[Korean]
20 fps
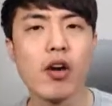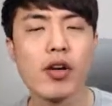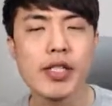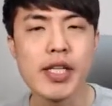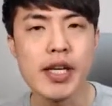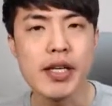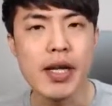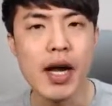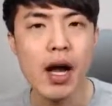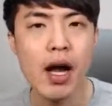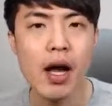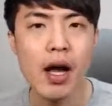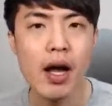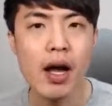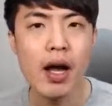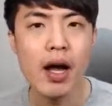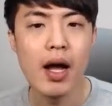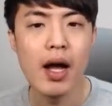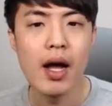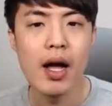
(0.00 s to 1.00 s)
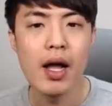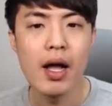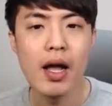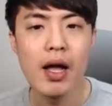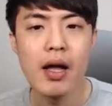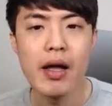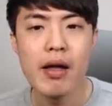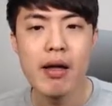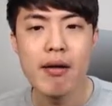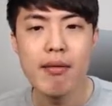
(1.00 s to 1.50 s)
시작.
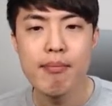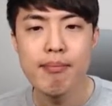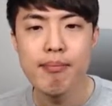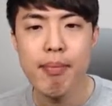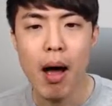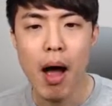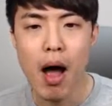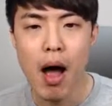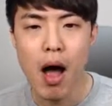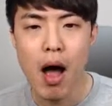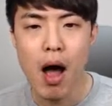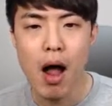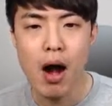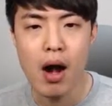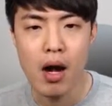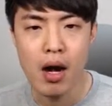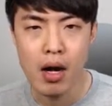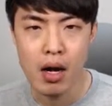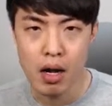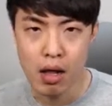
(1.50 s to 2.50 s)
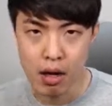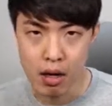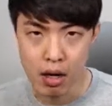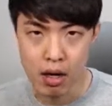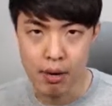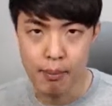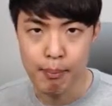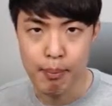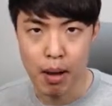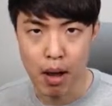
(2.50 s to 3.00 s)
parlor,
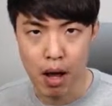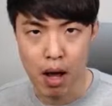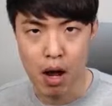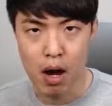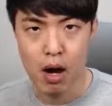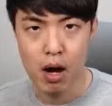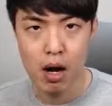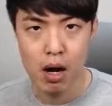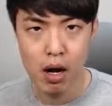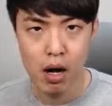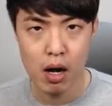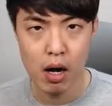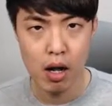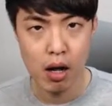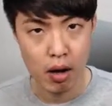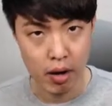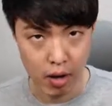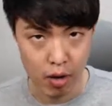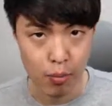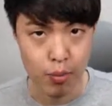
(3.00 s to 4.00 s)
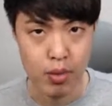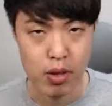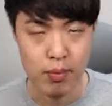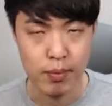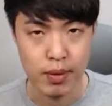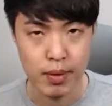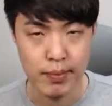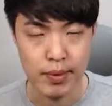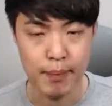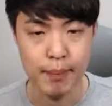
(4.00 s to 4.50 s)
parlor라고
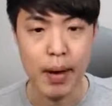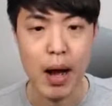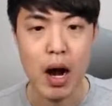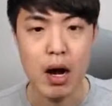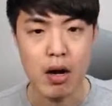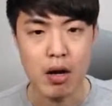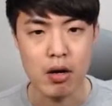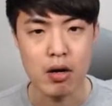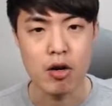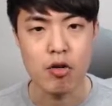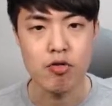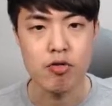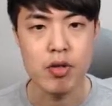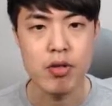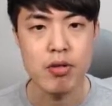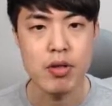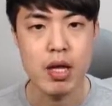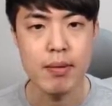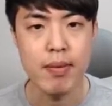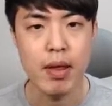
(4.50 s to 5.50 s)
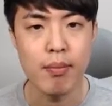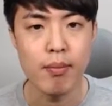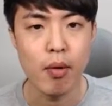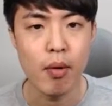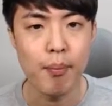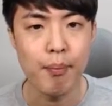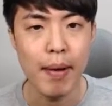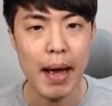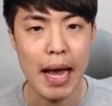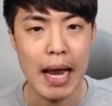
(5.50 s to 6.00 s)
보시면 됩니다. parlor. 굳이 쓰자면
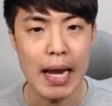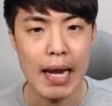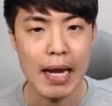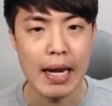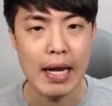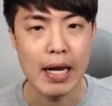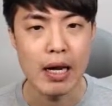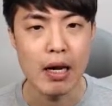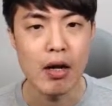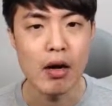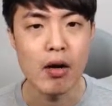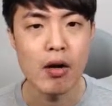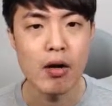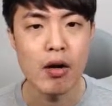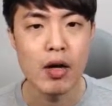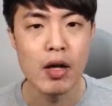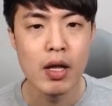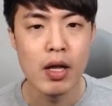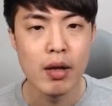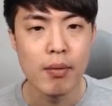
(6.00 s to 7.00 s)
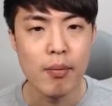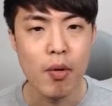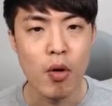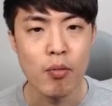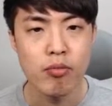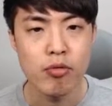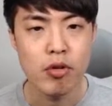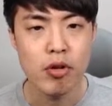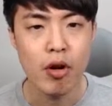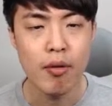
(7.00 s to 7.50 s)
뭐 팔러, 뭐
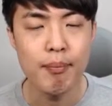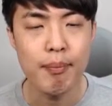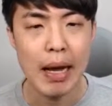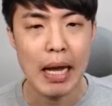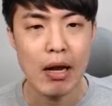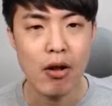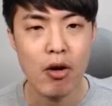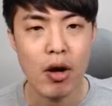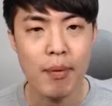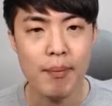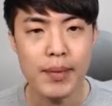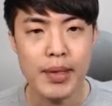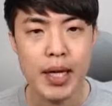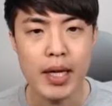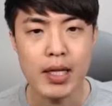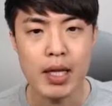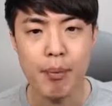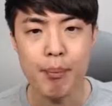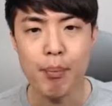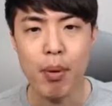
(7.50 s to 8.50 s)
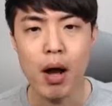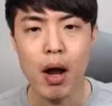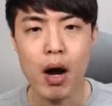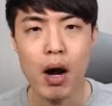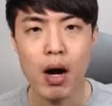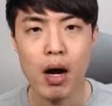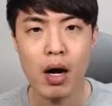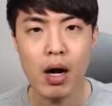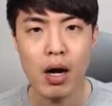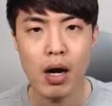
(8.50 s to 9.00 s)
물건 팔러 갑니다 할 때
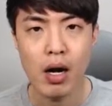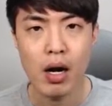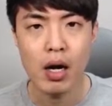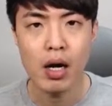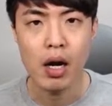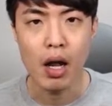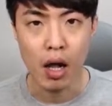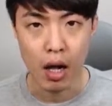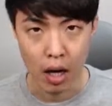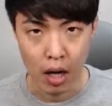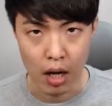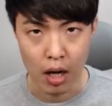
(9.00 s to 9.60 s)
parlor.